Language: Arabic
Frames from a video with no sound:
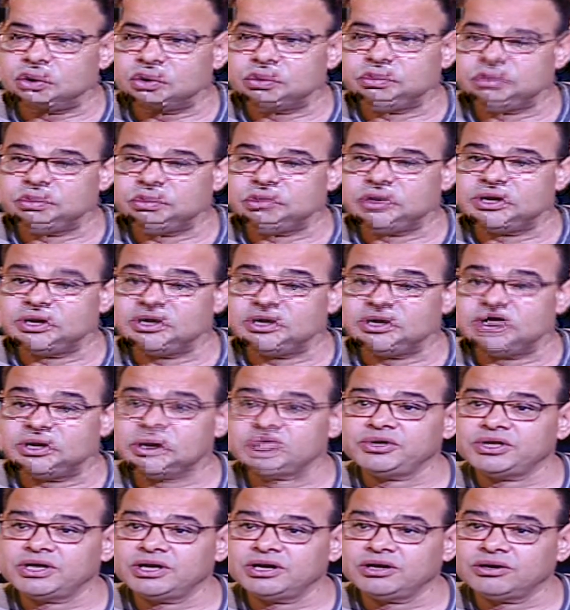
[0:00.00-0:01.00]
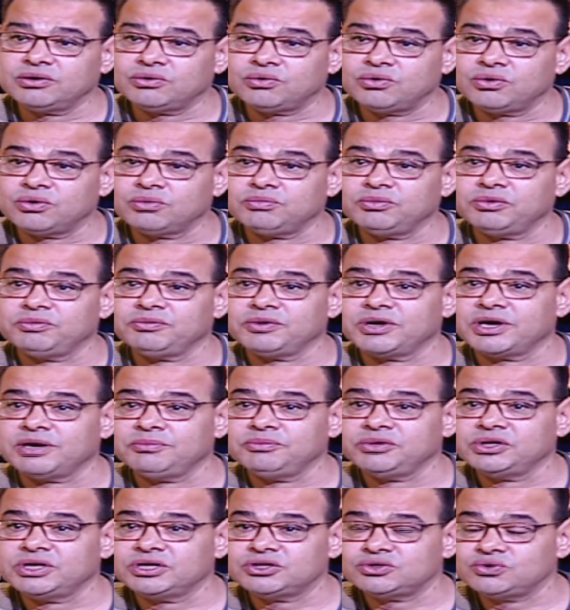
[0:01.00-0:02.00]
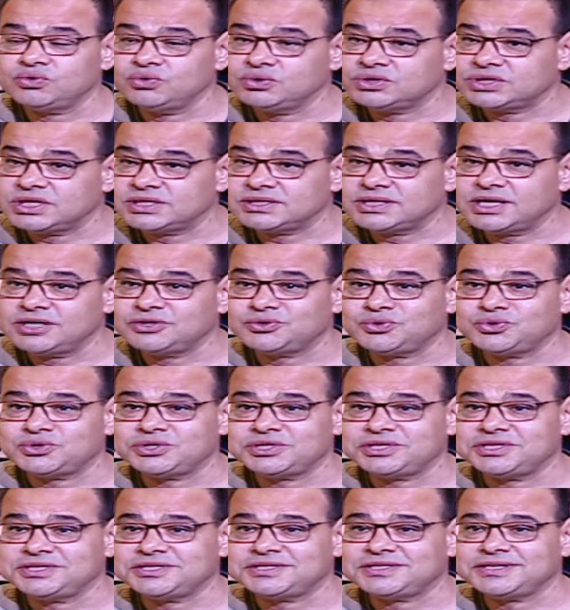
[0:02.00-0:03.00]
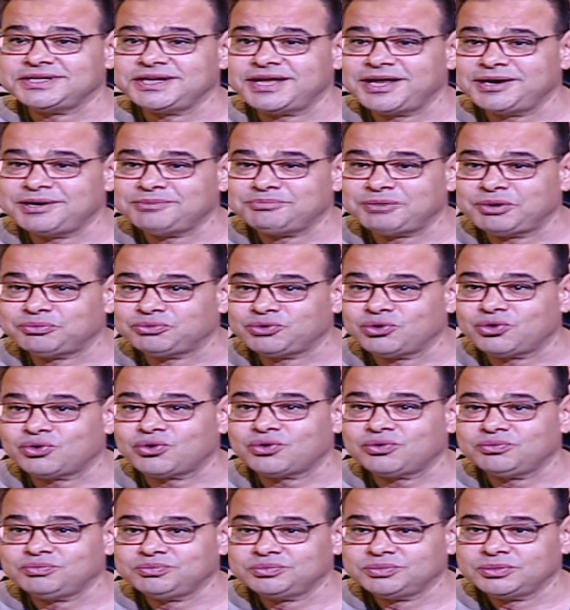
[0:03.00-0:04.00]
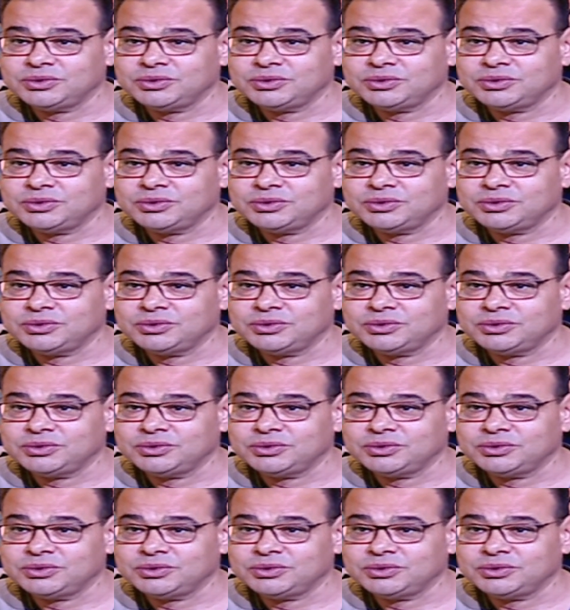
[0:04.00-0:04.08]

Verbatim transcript: خرم من الجنب ده للخرم من الجنب ده سوسه زي سوسه السنان لما بتخرج